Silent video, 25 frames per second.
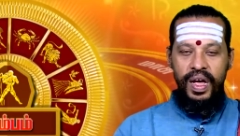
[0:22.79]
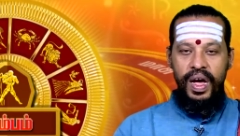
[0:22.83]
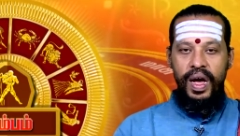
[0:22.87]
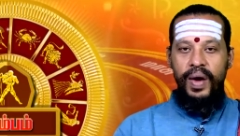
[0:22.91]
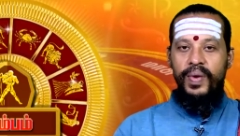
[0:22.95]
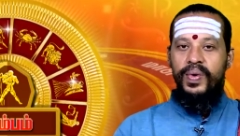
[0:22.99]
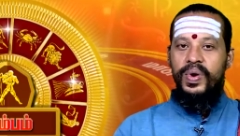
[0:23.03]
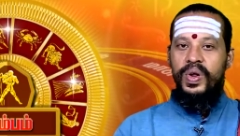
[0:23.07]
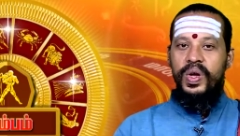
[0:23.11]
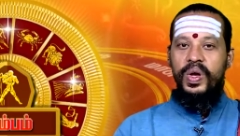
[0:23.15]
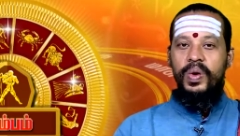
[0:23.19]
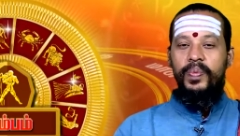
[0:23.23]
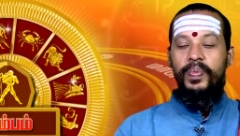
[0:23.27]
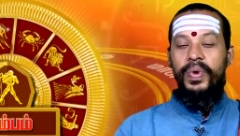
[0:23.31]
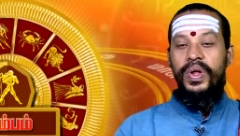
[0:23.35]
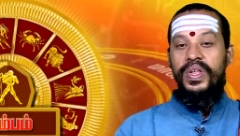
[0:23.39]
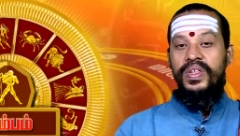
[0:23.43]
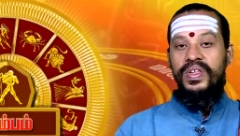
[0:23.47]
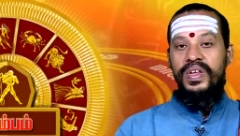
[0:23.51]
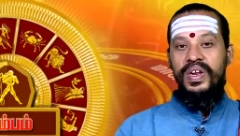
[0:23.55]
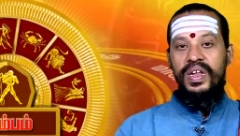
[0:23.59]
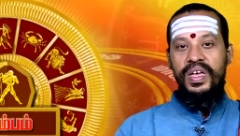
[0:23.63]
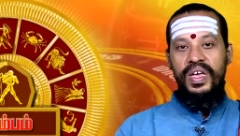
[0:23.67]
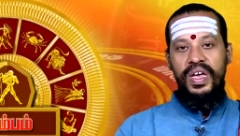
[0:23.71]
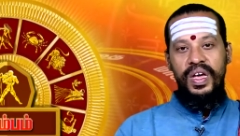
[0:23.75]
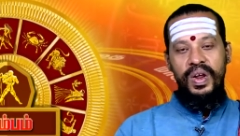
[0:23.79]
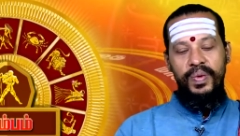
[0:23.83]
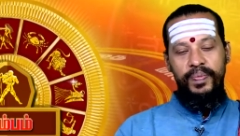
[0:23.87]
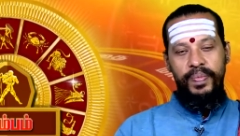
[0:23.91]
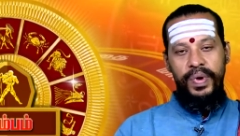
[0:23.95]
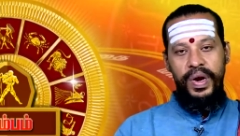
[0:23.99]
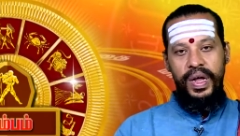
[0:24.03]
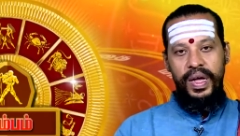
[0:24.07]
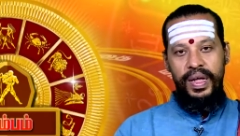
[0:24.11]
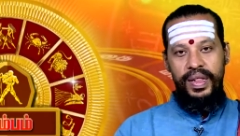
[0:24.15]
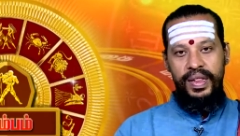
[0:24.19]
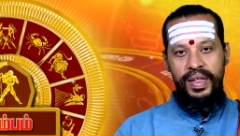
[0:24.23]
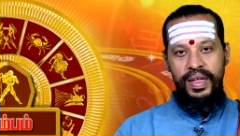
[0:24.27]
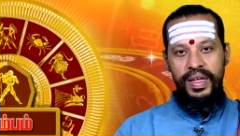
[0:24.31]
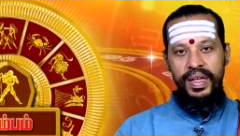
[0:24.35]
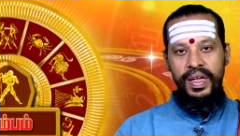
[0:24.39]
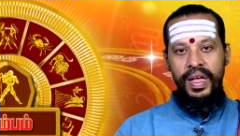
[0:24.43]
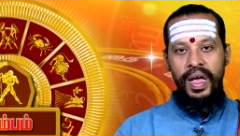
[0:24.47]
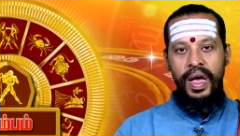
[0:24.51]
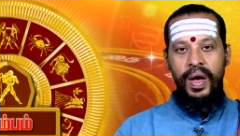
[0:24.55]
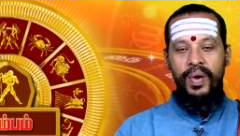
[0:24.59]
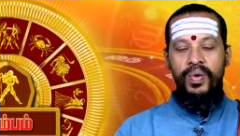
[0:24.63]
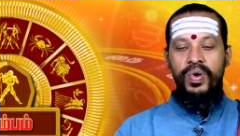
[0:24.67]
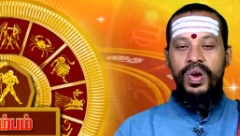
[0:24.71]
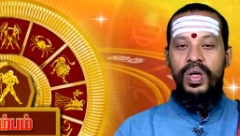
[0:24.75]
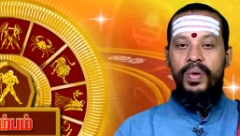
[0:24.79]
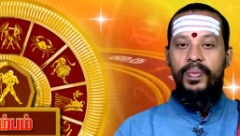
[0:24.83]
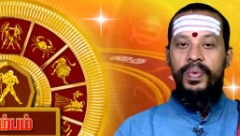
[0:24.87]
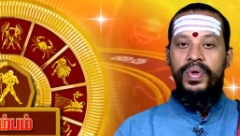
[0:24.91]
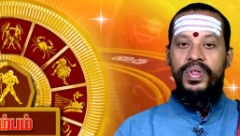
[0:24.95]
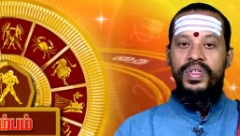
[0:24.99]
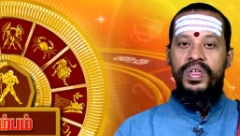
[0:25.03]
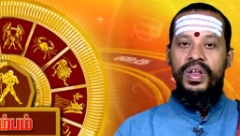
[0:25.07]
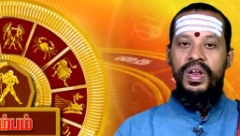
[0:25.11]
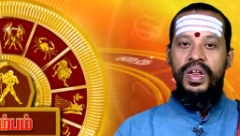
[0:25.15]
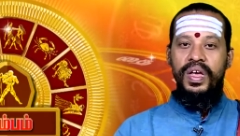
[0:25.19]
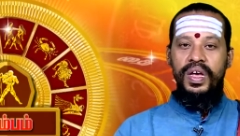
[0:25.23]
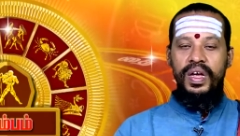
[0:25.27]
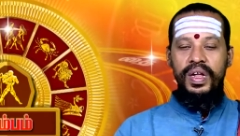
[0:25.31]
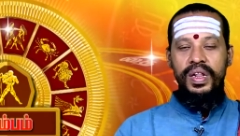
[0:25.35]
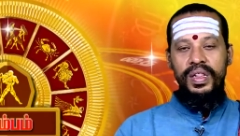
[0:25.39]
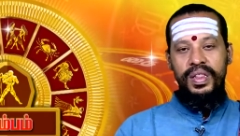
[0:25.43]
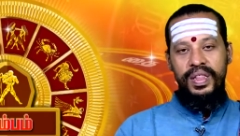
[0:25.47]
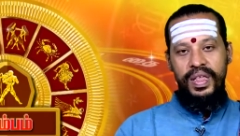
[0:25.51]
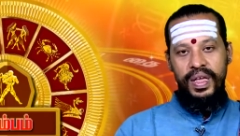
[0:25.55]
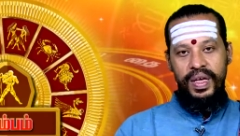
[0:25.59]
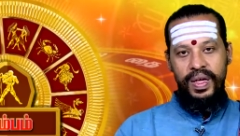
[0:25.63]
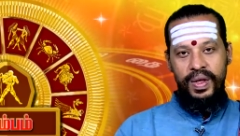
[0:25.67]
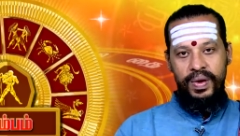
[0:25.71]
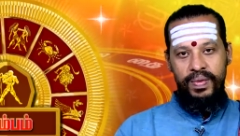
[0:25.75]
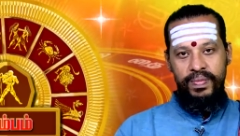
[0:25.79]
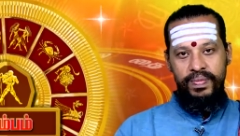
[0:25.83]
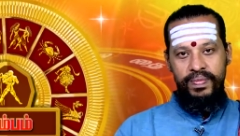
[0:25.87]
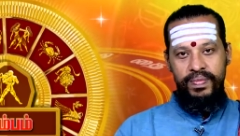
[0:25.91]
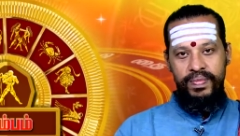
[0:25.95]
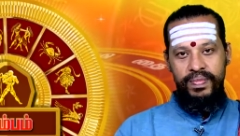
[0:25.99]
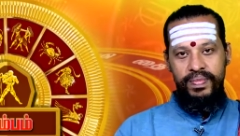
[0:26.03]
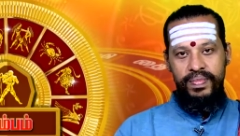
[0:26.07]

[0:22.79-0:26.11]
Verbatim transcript: அவருக்கு பிரச்சனை ஏற்படாது அவருடைய பிரச்சனைகள் தீரும்